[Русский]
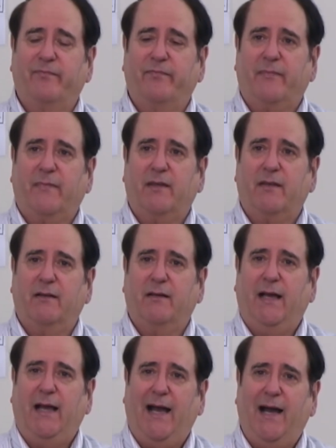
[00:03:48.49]

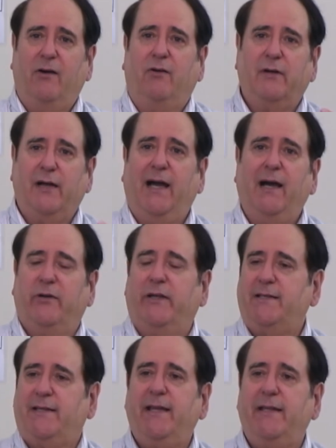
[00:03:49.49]
насколько
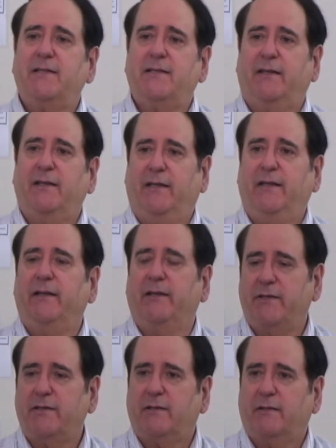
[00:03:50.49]
сильной была эта
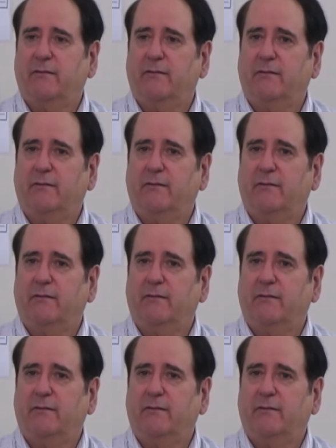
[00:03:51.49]
борьба.